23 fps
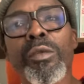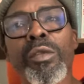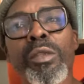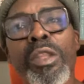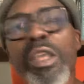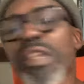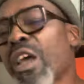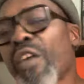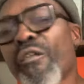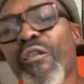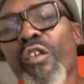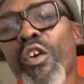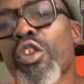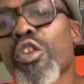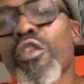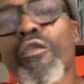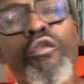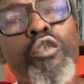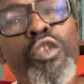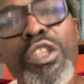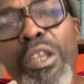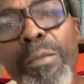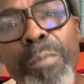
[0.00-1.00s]
Les enfants, je ne
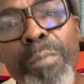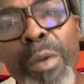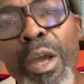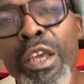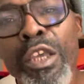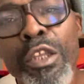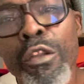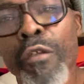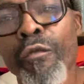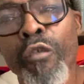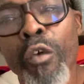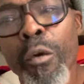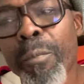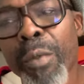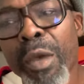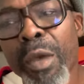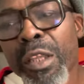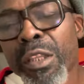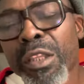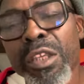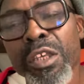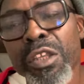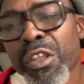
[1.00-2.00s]
vous dis pas qu'il ne faut pas
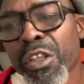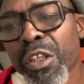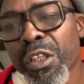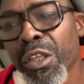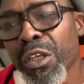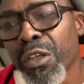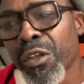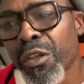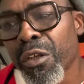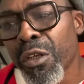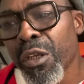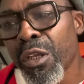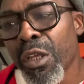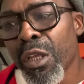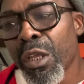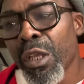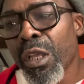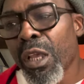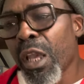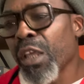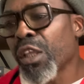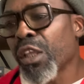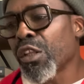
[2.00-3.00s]
être généreux
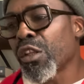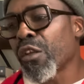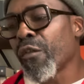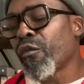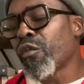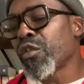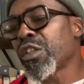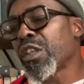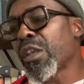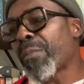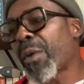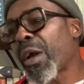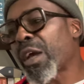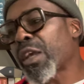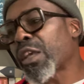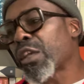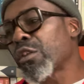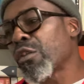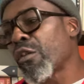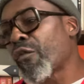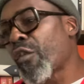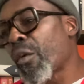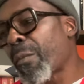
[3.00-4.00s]
et je ne vous dis pas
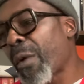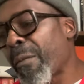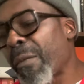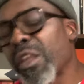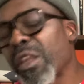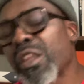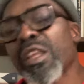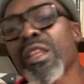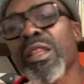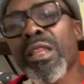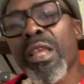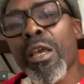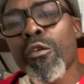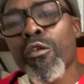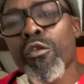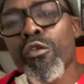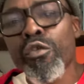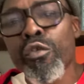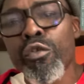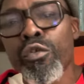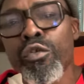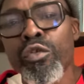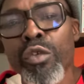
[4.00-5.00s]
qu'il ne faut pas, mais je sais
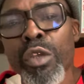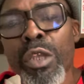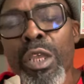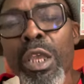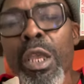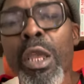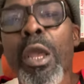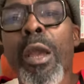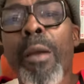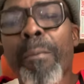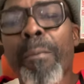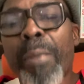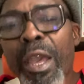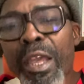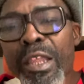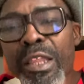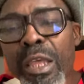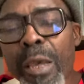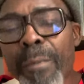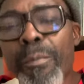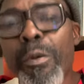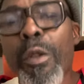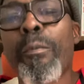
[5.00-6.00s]
qu'aujourd'hui, par
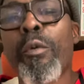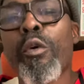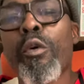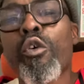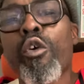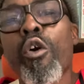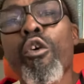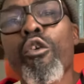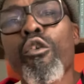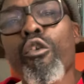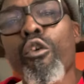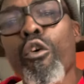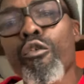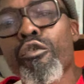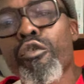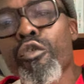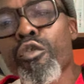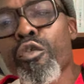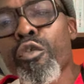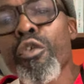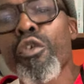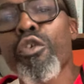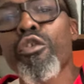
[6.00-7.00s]
exemple, pour qu'on
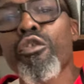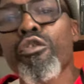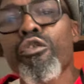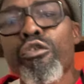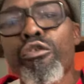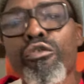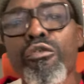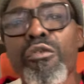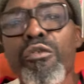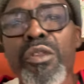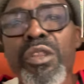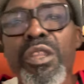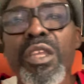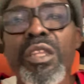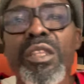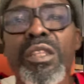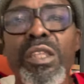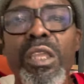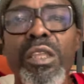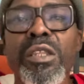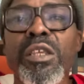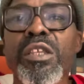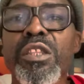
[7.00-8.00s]
construise une
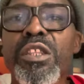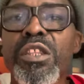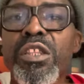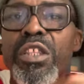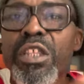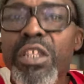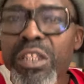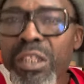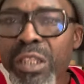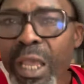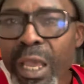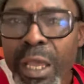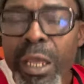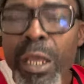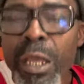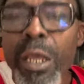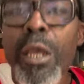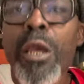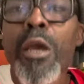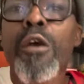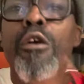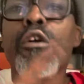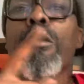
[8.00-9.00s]
société de Chinda,
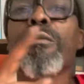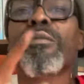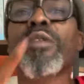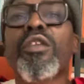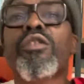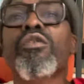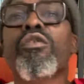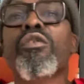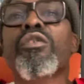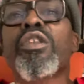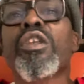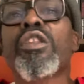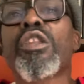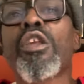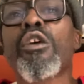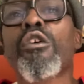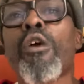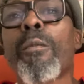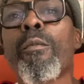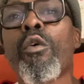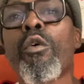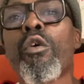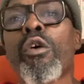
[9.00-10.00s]
comme la société
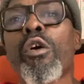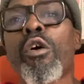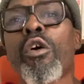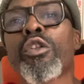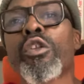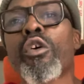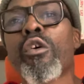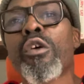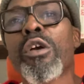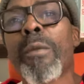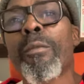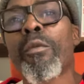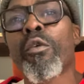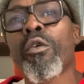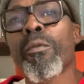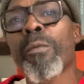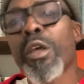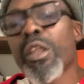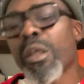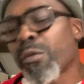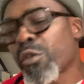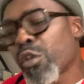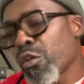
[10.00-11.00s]
comme a au Cameroun,
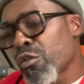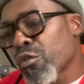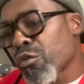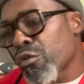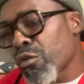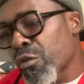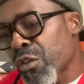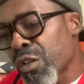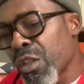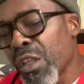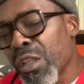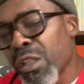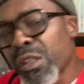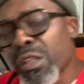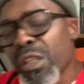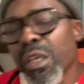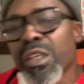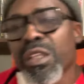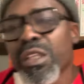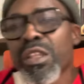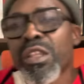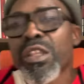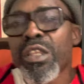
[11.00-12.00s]
c'est une
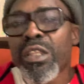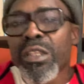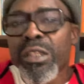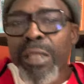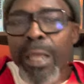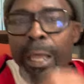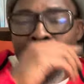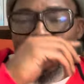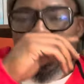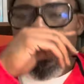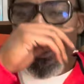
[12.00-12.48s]
société Chinda,